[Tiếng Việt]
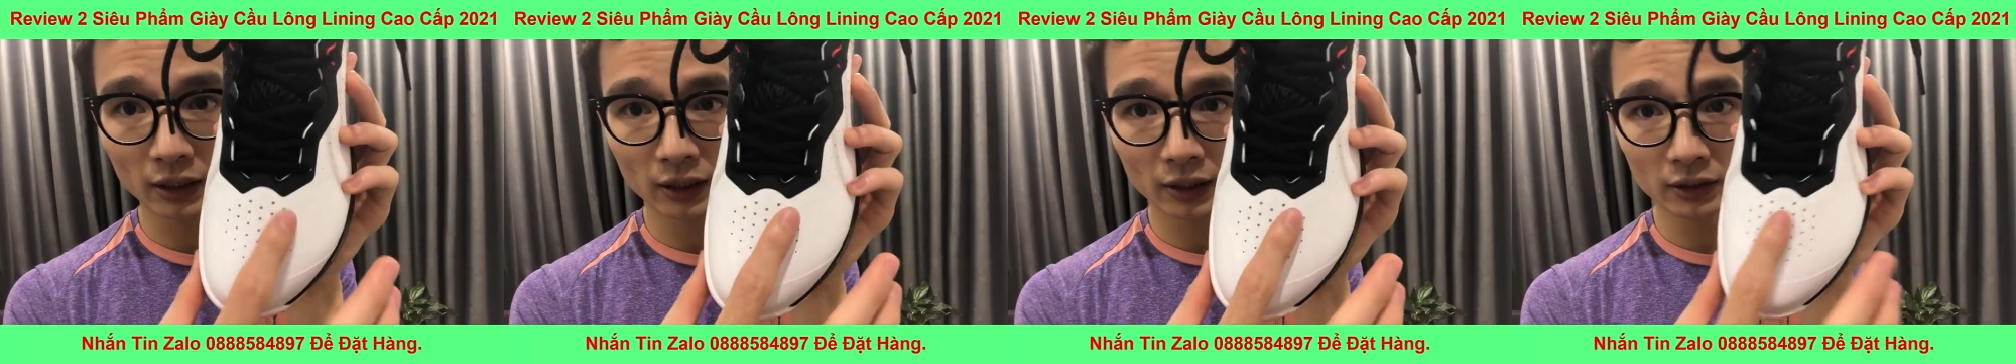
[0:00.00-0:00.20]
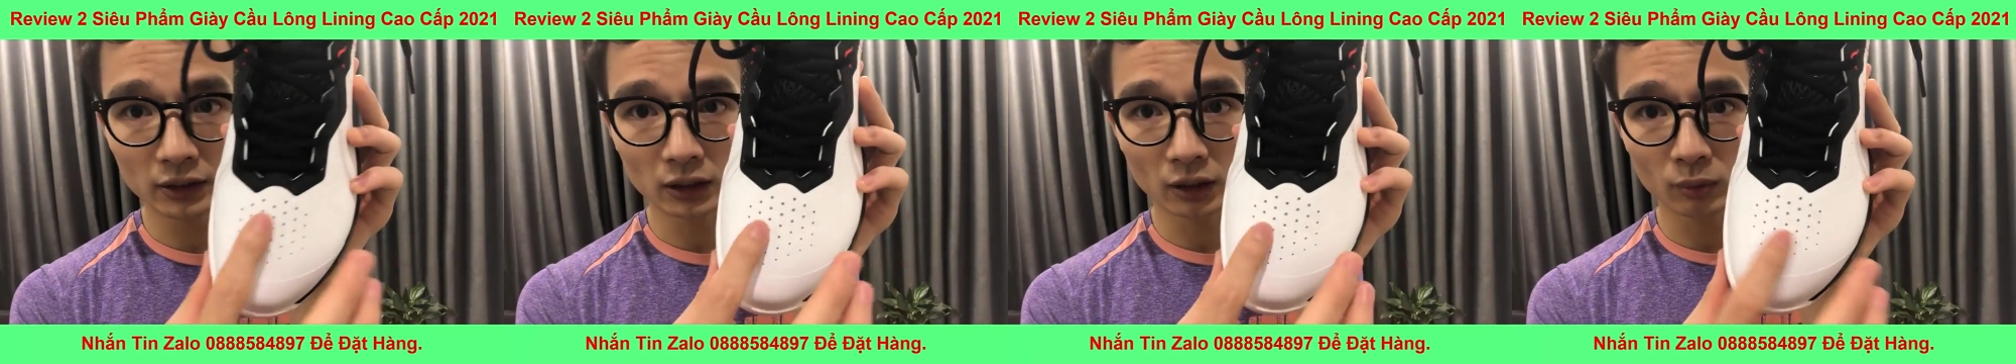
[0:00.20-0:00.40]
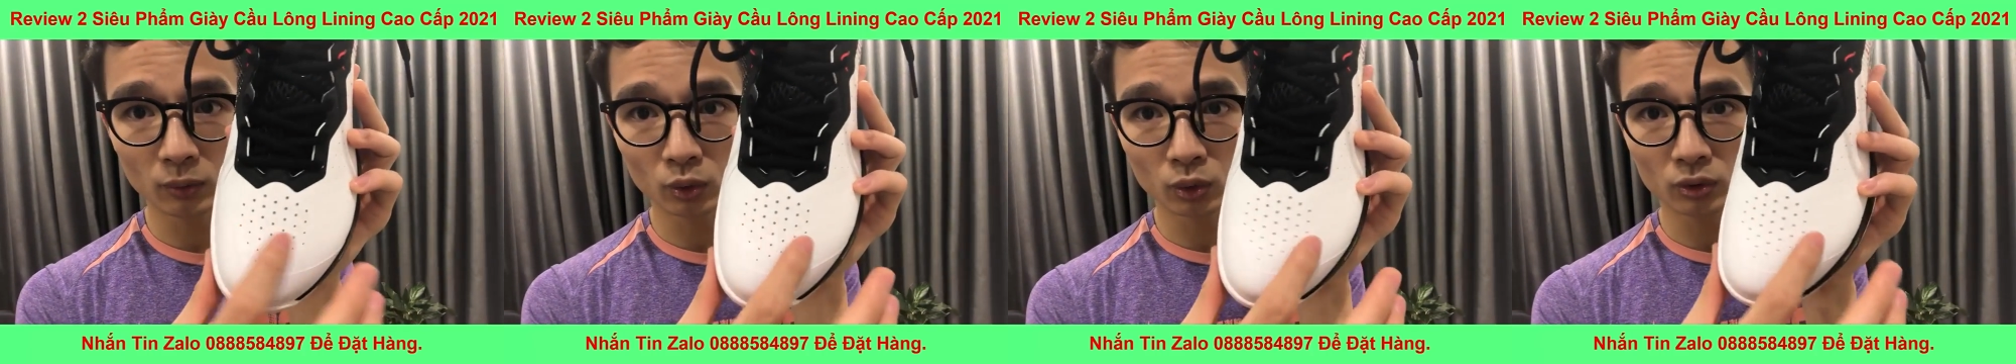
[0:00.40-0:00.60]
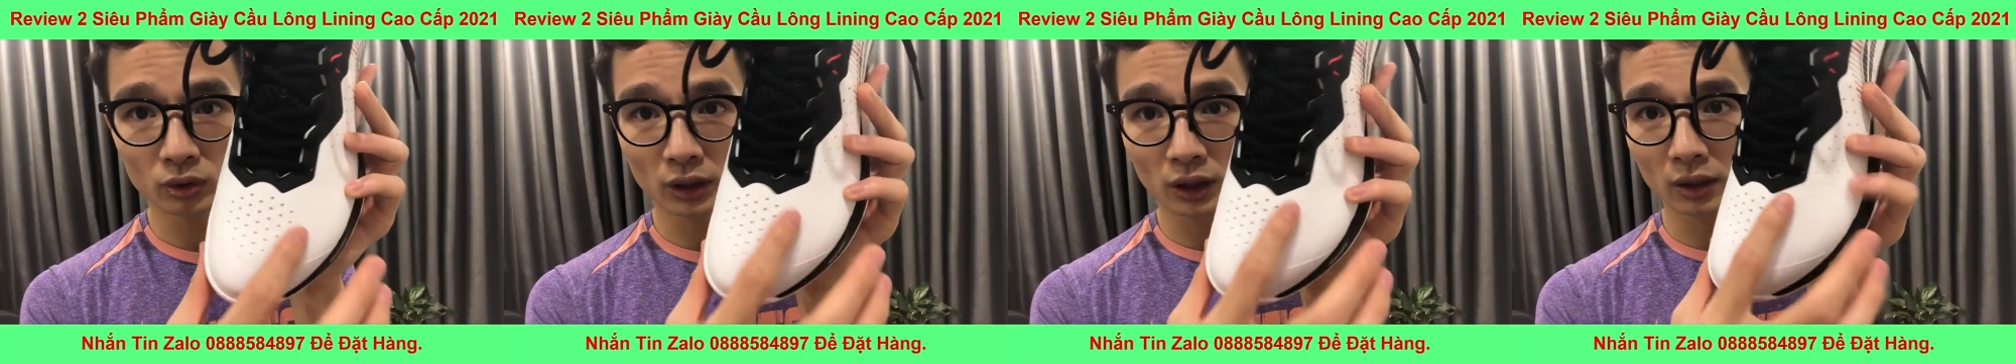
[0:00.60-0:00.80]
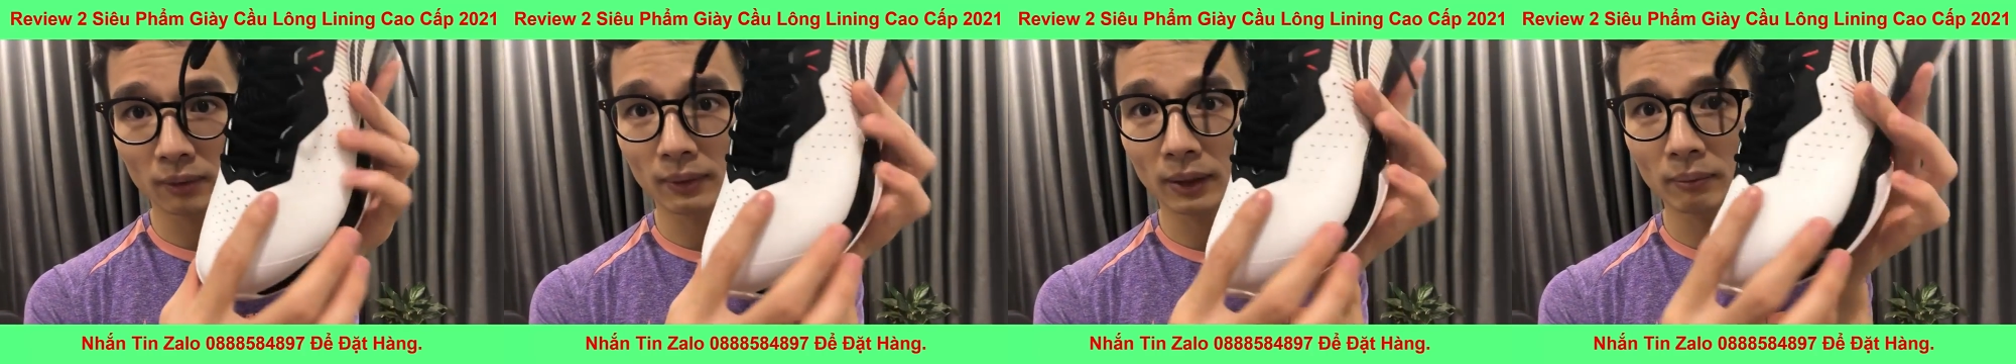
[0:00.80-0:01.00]
này trông cũng
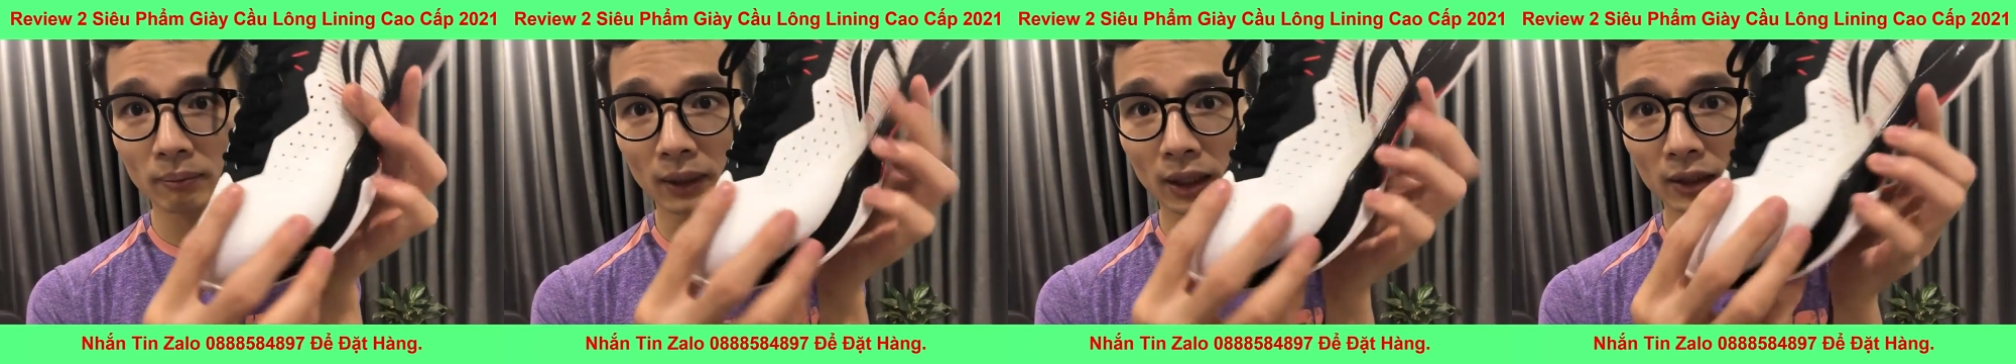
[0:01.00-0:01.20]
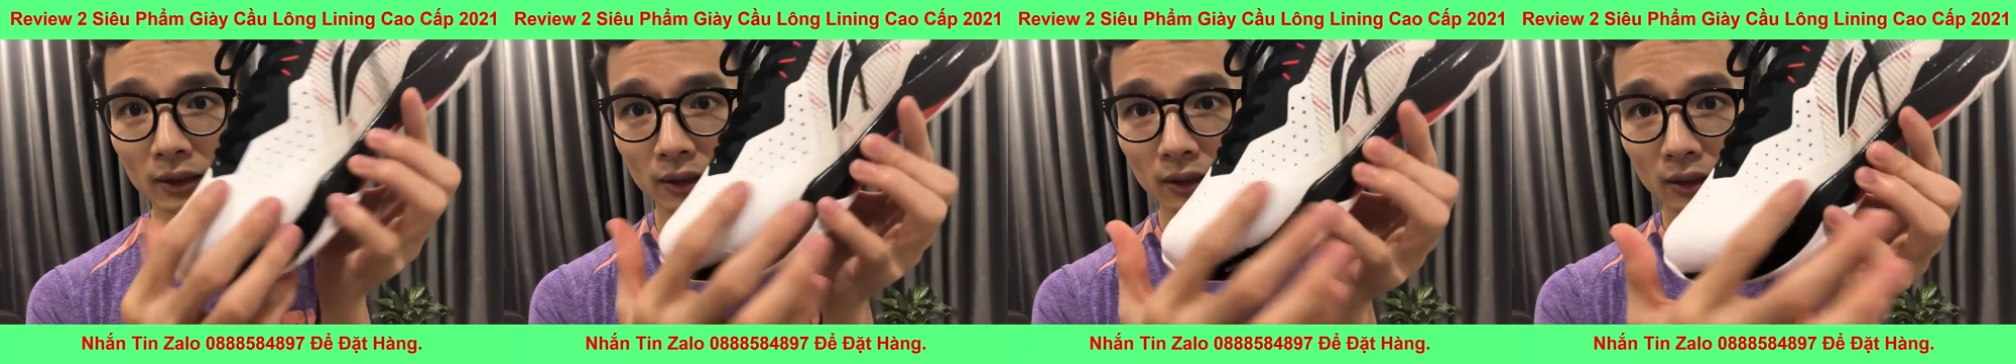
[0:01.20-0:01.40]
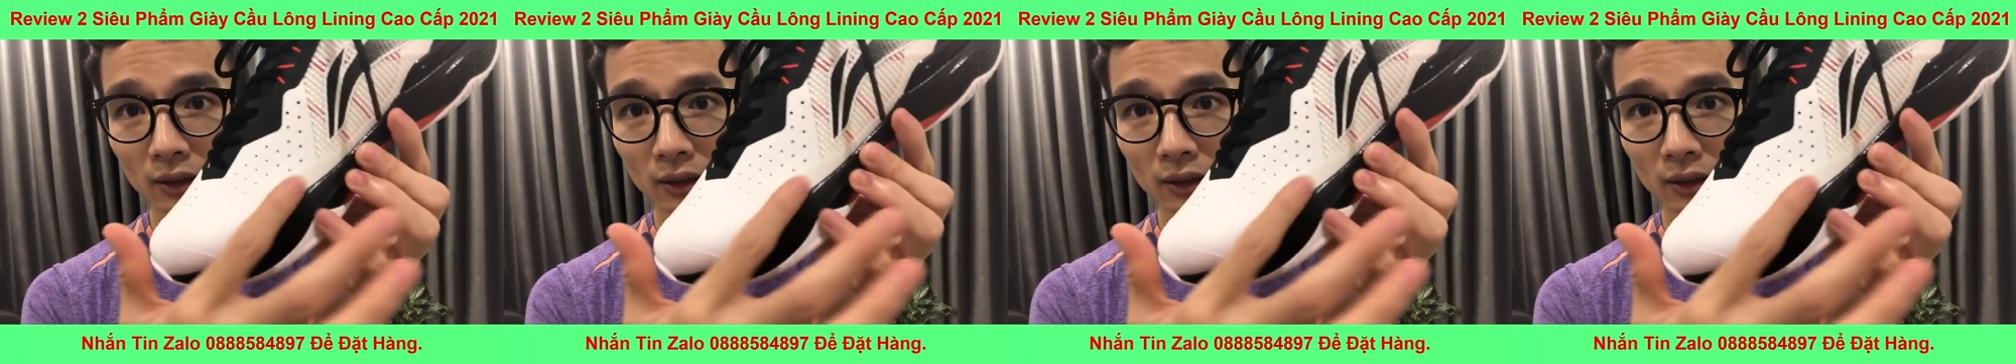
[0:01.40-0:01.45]
rất là bắt mắt.